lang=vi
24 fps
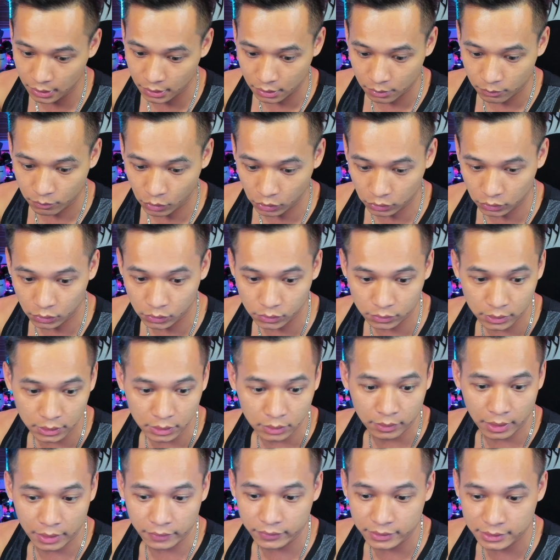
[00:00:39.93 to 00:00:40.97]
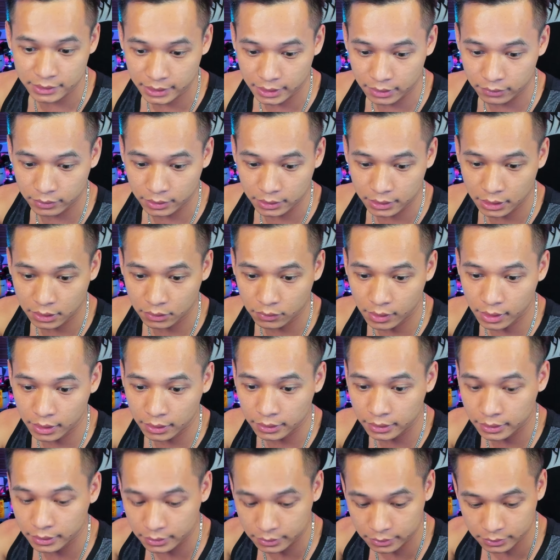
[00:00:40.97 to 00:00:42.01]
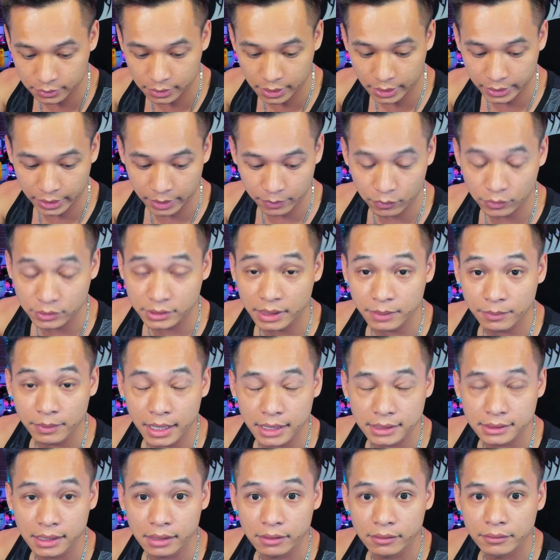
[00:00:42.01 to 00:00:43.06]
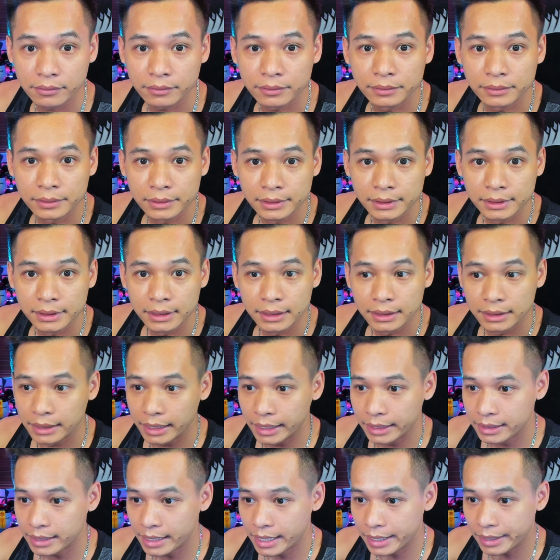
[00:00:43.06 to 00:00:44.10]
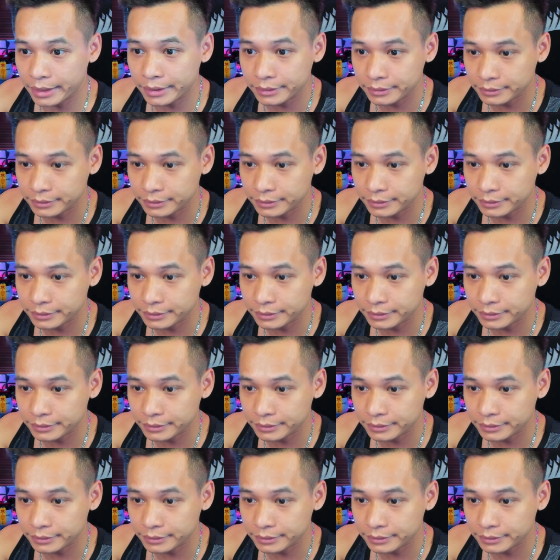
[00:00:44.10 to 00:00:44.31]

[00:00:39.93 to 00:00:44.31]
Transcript: Bọn tôi cũng lưu lại video để thỉnh thoảng anh em còn xem lại sau. Thế nhá.